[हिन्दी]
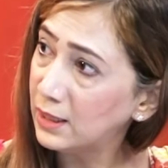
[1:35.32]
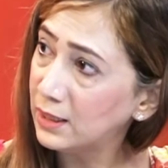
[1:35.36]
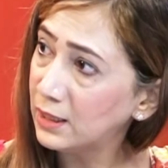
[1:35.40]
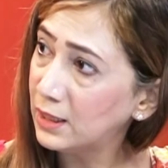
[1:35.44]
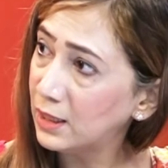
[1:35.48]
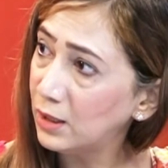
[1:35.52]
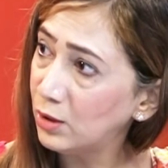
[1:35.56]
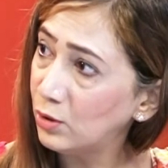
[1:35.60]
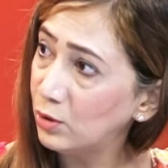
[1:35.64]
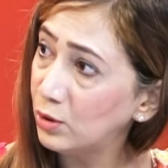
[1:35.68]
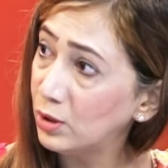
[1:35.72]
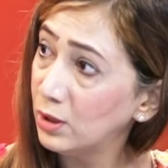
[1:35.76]

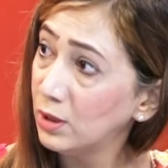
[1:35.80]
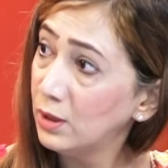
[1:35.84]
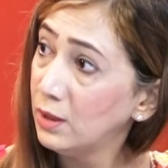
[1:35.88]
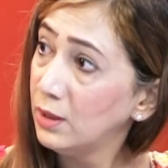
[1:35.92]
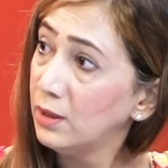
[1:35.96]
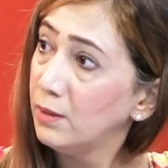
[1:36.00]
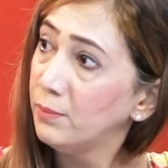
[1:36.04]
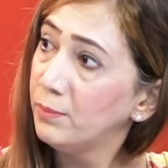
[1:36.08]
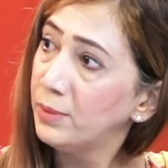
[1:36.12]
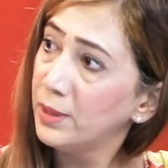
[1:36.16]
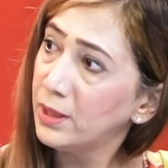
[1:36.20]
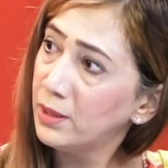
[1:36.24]
करके और हम्म।
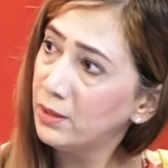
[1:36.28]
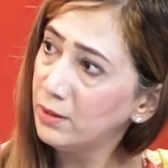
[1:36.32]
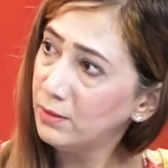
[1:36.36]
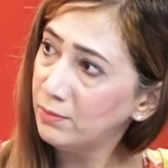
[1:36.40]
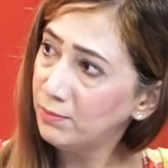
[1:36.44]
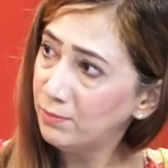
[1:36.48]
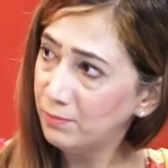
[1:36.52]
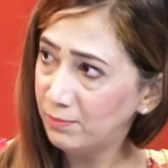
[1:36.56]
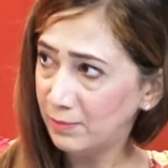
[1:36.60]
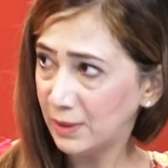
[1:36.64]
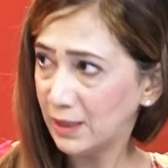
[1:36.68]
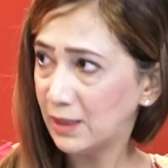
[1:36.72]

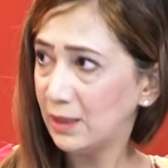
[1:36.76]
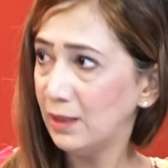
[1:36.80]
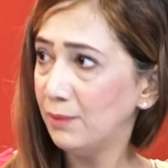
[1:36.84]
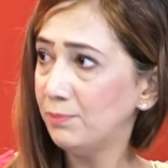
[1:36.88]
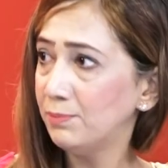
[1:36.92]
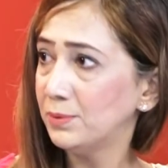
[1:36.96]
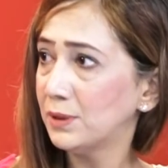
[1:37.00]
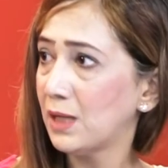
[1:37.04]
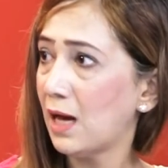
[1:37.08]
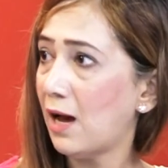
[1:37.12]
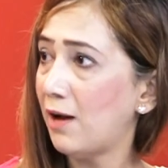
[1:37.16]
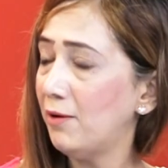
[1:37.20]
फिर
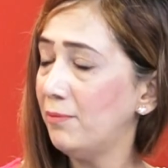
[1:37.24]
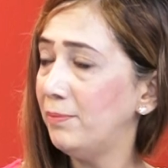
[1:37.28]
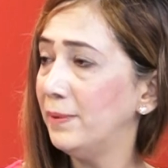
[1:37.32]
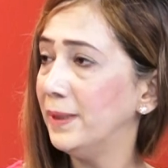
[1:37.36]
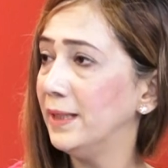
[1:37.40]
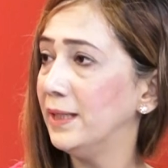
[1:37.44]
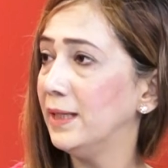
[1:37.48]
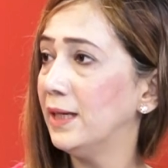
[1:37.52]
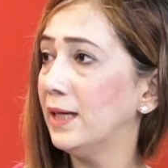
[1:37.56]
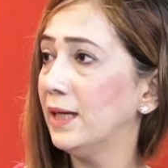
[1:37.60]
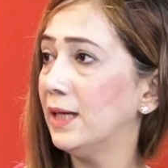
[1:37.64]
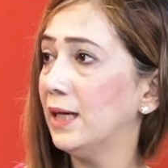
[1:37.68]
मतलब साफ
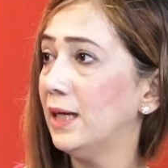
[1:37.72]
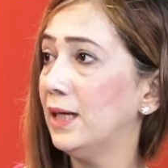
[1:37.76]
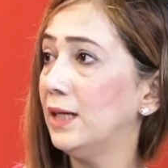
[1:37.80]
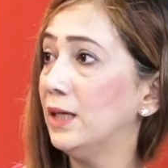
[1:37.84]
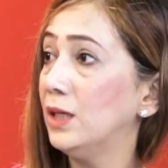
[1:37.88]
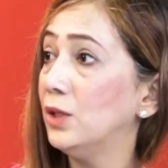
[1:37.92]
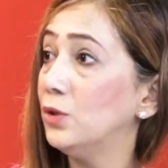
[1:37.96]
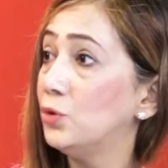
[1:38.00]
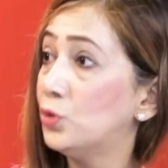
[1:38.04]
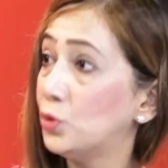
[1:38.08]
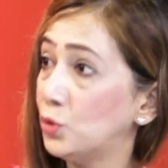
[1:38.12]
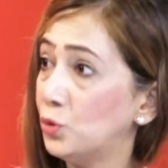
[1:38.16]
बनने के
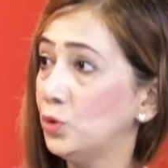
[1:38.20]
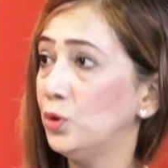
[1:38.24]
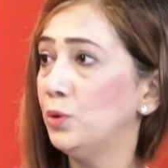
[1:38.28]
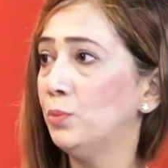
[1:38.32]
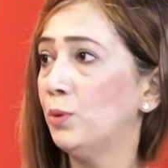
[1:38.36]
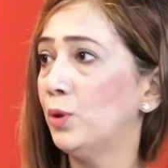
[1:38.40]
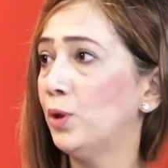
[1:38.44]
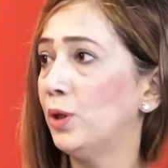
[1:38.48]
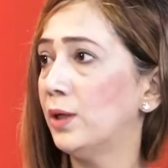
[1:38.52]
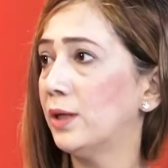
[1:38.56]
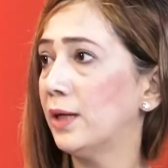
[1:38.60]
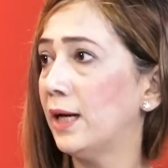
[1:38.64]
लिए झूठ
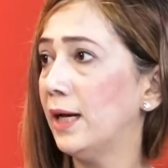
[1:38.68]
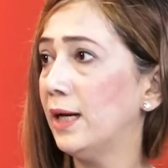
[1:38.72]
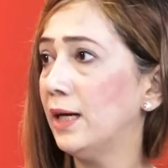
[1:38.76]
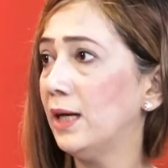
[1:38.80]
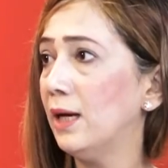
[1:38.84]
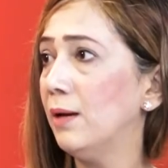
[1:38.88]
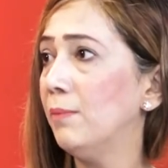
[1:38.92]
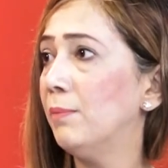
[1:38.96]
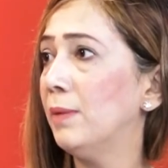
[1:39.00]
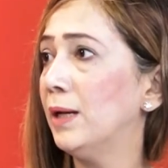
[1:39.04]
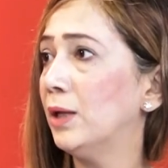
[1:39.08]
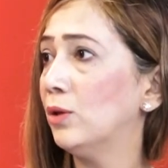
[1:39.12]
बोल रहे
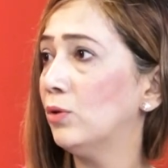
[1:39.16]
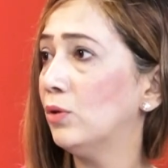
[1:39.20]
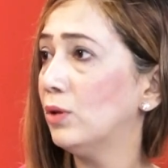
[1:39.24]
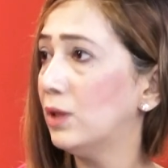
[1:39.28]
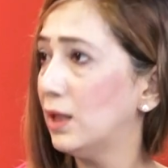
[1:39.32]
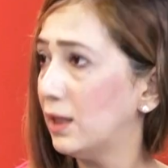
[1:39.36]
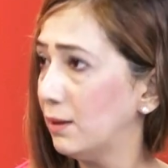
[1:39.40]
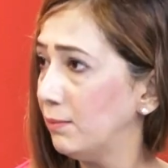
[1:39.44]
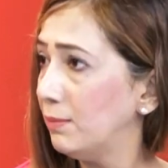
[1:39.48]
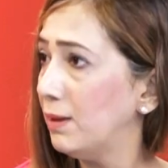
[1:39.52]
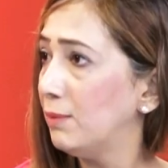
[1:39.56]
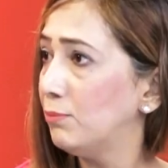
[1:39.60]
कि मैं तो
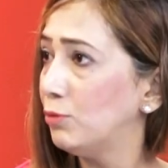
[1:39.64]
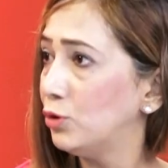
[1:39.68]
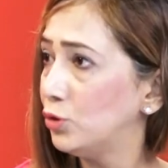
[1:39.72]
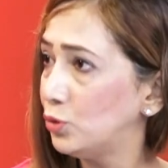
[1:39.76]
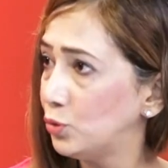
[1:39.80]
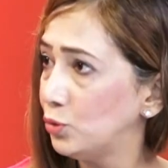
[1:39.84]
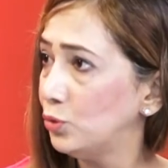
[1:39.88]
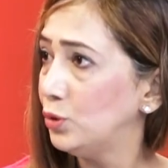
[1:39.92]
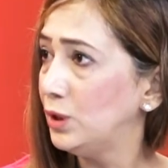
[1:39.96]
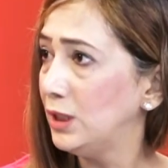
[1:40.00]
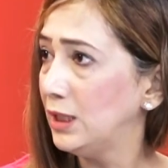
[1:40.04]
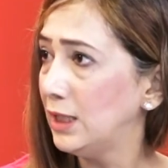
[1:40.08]
घर में
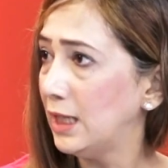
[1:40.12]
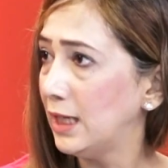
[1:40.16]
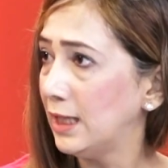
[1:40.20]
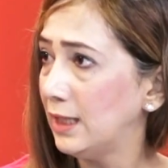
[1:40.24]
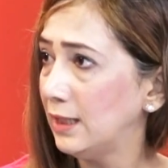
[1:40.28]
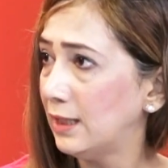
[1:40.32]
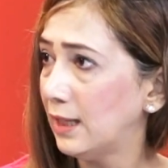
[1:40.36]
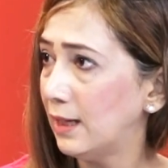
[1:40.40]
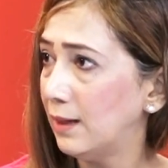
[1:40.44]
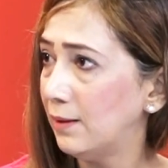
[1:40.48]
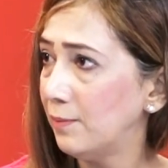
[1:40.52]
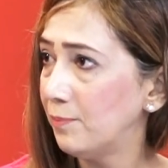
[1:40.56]
मौजूद ही
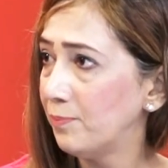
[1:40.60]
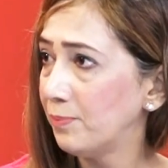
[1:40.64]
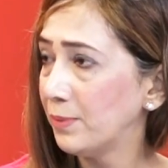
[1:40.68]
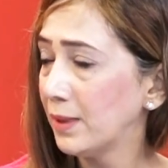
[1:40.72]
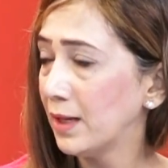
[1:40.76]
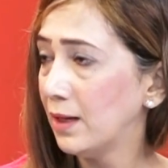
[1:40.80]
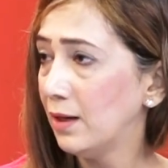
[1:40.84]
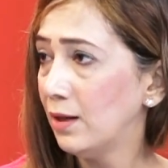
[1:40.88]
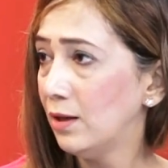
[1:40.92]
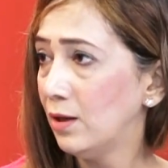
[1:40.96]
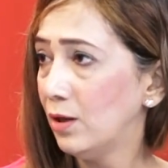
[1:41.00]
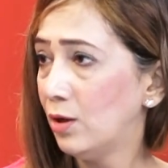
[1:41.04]
नहीं था
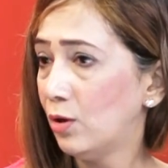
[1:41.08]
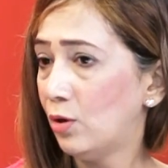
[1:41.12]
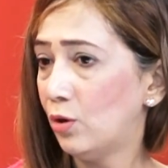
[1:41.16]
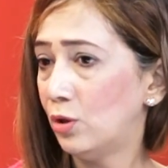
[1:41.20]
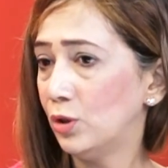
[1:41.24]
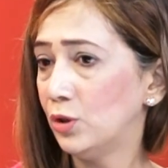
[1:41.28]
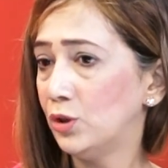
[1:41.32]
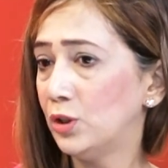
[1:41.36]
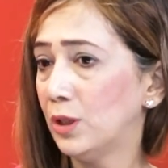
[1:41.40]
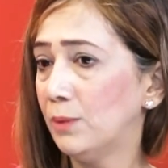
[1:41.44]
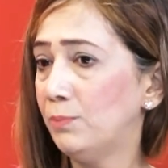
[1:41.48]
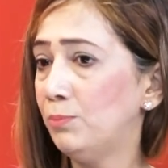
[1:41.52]

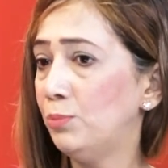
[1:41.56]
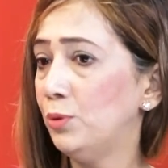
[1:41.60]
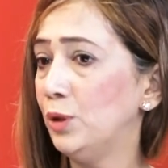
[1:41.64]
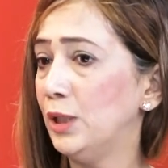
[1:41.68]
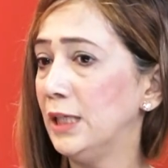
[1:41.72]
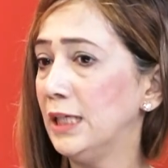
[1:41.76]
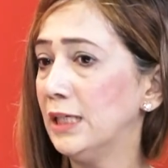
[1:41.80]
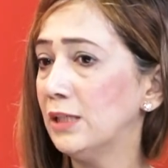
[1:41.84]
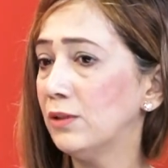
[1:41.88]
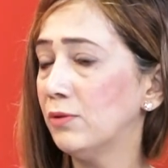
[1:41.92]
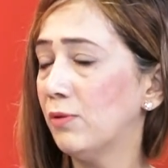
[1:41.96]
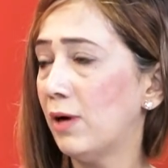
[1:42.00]
और जब
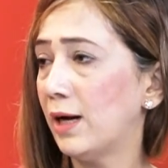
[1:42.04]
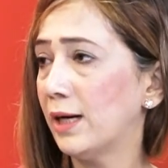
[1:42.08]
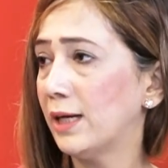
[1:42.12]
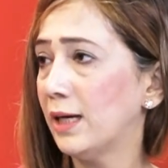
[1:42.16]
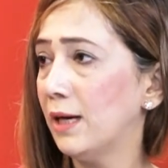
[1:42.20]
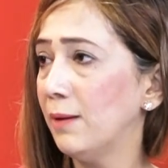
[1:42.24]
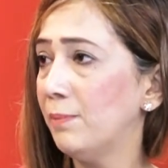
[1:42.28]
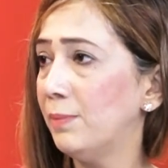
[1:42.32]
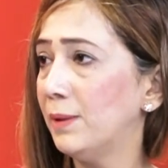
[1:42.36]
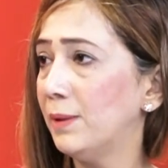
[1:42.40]
पुलिस वाक़े